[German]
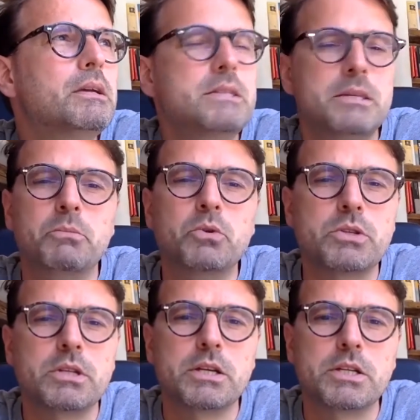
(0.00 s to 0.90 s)
Sie
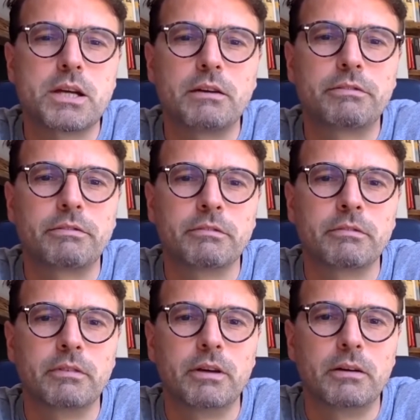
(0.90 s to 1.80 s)
müssen es
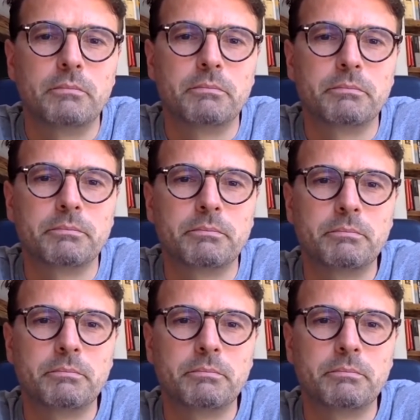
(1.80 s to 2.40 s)
schaffen, ähm,